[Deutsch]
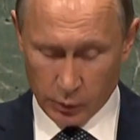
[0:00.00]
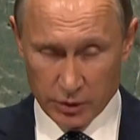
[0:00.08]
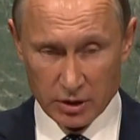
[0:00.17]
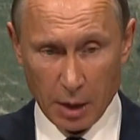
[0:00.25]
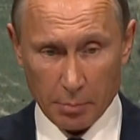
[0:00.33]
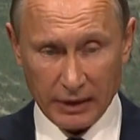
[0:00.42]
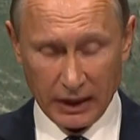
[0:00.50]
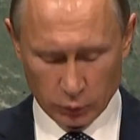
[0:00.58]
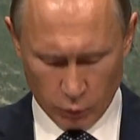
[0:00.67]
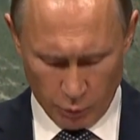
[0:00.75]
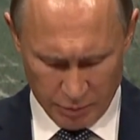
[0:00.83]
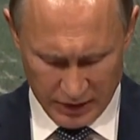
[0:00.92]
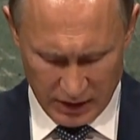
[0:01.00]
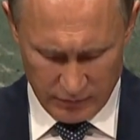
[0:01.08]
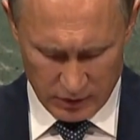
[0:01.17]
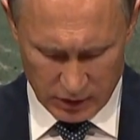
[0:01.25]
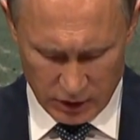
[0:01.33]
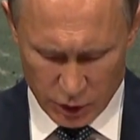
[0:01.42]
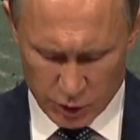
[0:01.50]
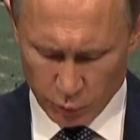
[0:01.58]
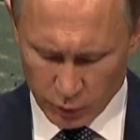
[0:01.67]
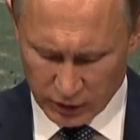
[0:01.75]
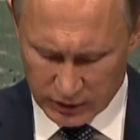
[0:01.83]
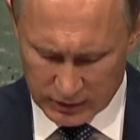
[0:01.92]
In den Trainingscamps des
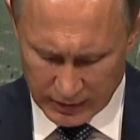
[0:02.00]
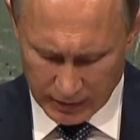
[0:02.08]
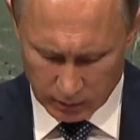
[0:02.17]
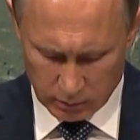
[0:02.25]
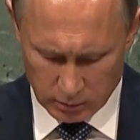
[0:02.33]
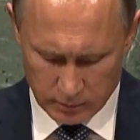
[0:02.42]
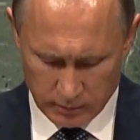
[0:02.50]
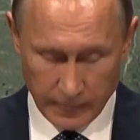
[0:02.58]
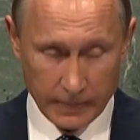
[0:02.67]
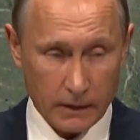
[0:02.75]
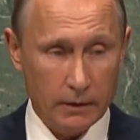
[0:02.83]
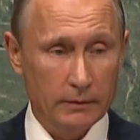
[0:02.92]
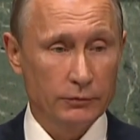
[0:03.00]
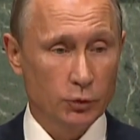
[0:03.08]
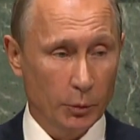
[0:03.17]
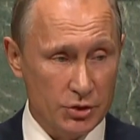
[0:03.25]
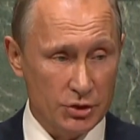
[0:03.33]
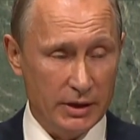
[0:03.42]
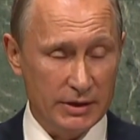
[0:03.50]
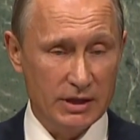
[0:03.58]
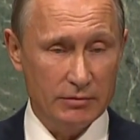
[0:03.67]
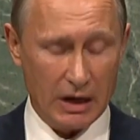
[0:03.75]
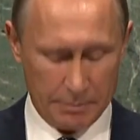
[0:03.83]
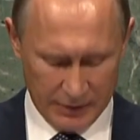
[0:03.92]
Islamischen Staates
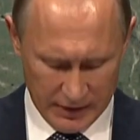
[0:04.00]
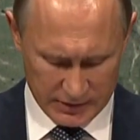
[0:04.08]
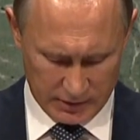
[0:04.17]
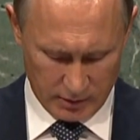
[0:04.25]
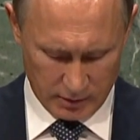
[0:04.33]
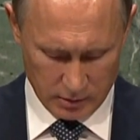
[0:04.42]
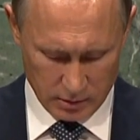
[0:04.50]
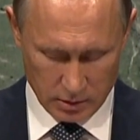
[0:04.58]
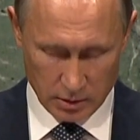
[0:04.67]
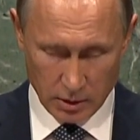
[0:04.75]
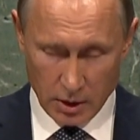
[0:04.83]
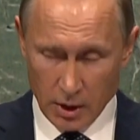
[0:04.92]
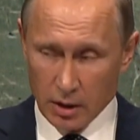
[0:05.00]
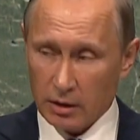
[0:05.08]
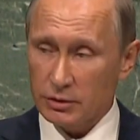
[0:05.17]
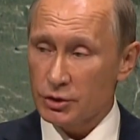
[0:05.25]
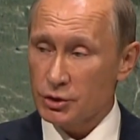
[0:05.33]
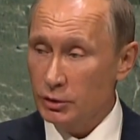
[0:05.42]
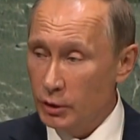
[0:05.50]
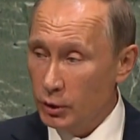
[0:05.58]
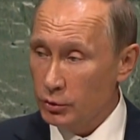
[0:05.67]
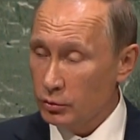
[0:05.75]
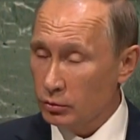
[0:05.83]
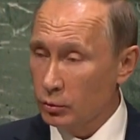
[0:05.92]
werden Militante aus vielen Ländern,
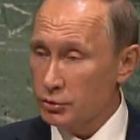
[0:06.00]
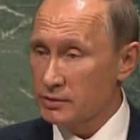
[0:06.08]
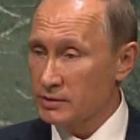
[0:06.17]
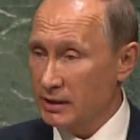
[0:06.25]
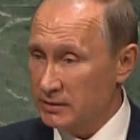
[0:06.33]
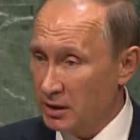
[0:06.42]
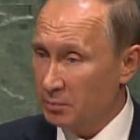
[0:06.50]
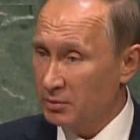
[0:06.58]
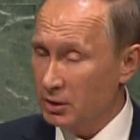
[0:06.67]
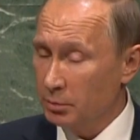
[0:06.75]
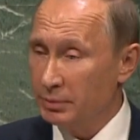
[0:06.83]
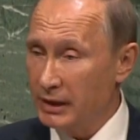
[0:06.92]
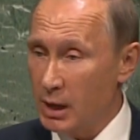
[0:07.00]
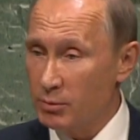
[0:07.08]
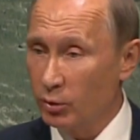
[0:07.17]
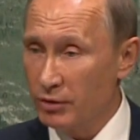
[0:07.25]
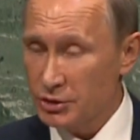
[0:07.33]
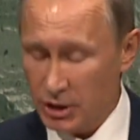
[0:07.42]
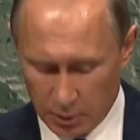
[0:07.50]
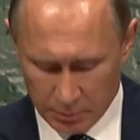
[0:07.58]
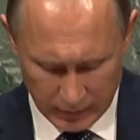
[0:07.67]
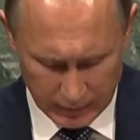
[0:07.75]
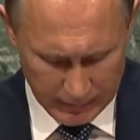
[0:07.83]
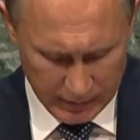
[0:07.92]
auch aus Europa, trainiert.
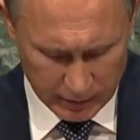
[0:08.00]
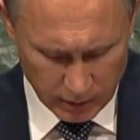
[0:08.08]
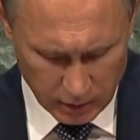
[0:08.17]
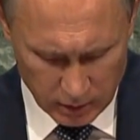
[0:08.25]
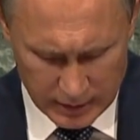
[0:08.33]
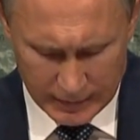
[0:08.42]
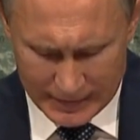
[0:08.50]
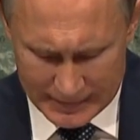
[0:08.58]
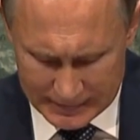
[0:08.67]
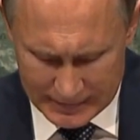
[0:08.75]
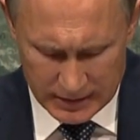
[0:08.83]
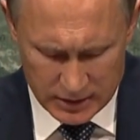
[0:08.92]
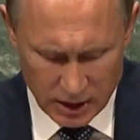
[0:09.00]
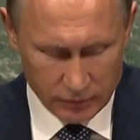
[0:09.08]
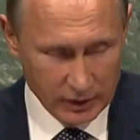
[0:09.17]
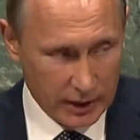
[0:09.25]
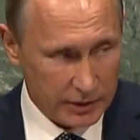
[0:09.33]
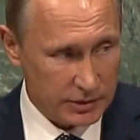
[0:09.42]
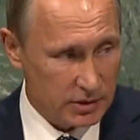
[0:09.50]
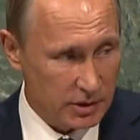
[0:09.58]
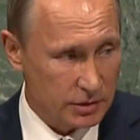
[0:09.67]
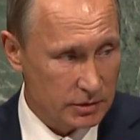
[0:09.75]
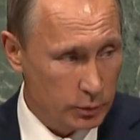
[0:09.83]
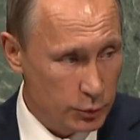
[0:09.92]
Russland ist dabei
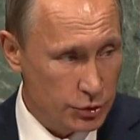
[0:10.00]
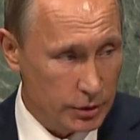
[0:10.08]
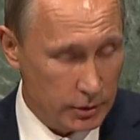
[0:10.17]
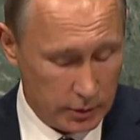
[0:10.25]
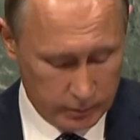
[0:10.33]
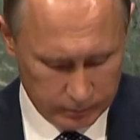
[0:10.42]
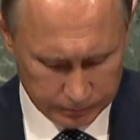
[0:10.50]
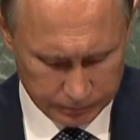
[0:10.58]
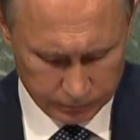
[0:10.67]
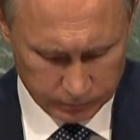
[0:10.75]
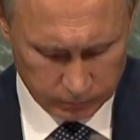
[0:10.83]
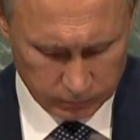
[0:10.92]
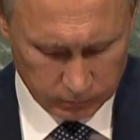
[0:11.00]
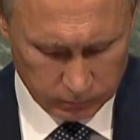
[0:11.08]
leider keine Ausnahme.